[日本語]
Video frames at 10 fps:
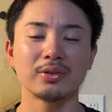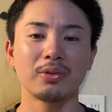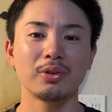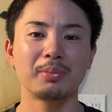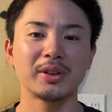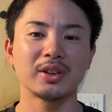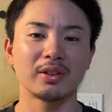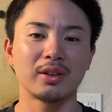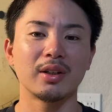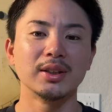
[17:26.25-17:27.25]
そういう
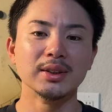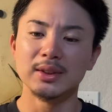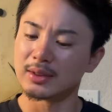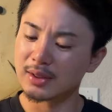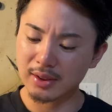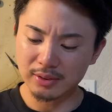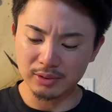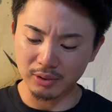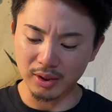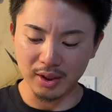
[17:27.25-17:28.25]
ピッチャーって出てく
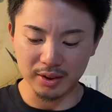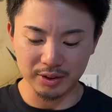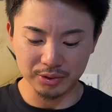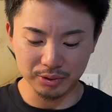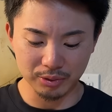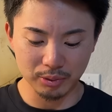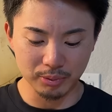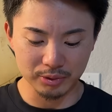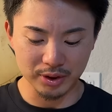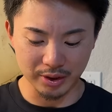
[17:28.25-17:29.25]
るのかなってちょっと
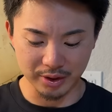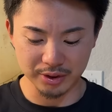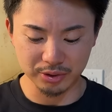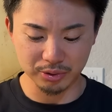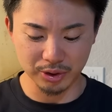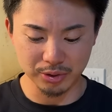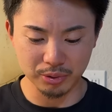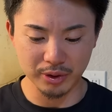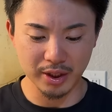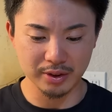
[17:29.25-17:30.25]
思ったんで、ちょっとね、
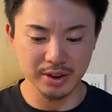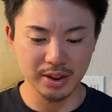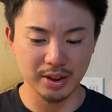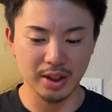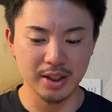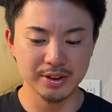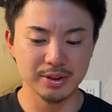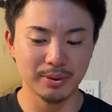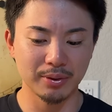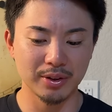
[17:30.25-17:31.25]
そこで、ぜひね、阪
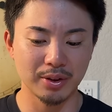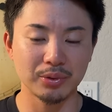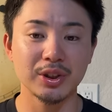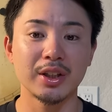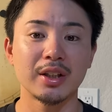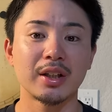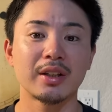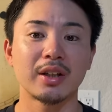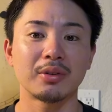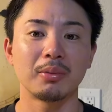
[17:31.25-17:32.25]
神ファンの方に教えていただ
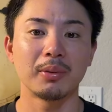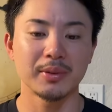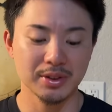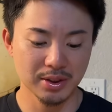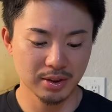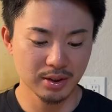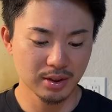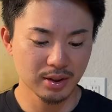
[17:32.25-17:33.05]
きたいと思います。